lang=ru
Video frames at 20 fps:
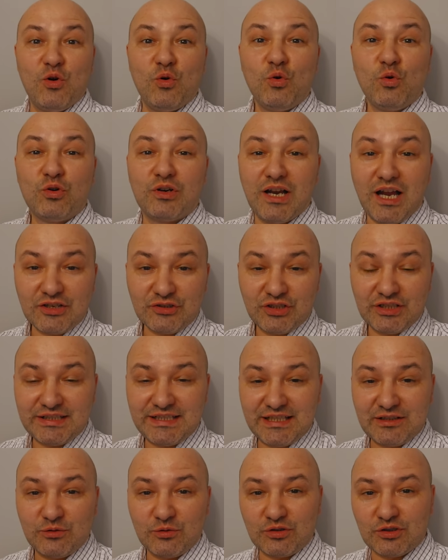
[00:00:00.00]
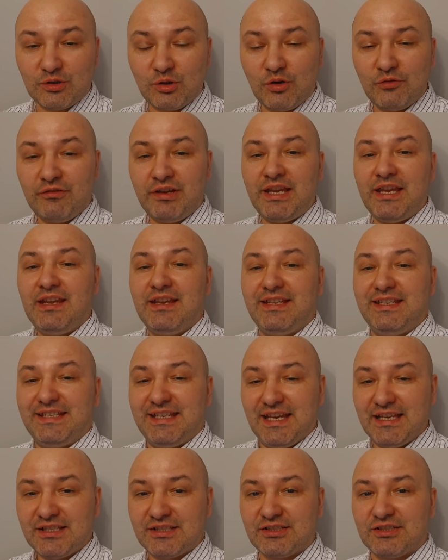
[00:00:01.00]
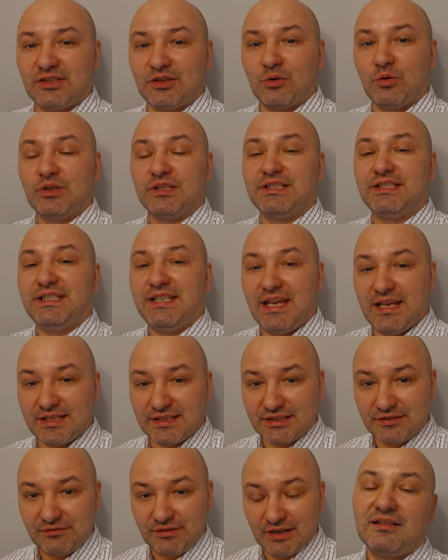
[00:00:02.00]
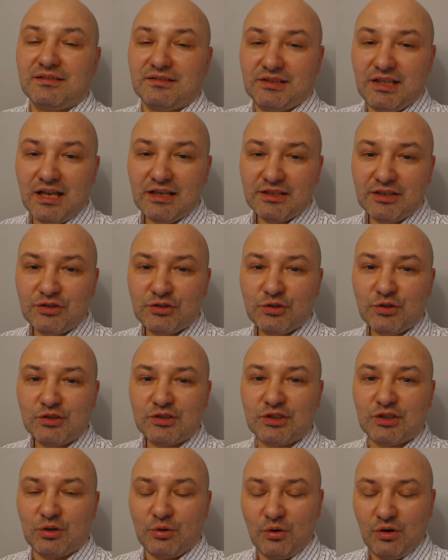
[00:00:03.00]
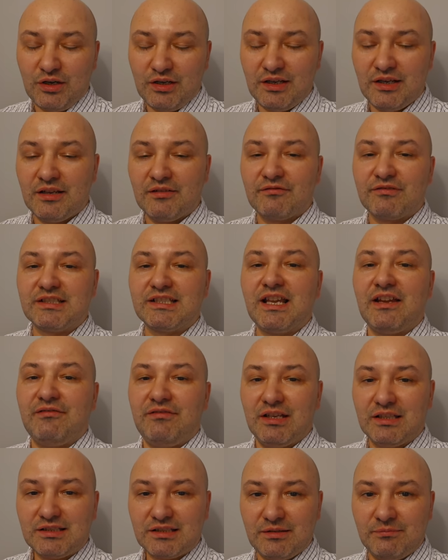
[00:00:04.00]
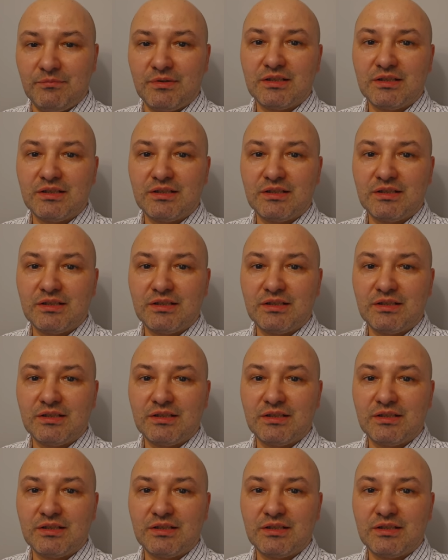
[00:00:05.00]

У каждых тех условий есть срок действия. Так еще строили в Советском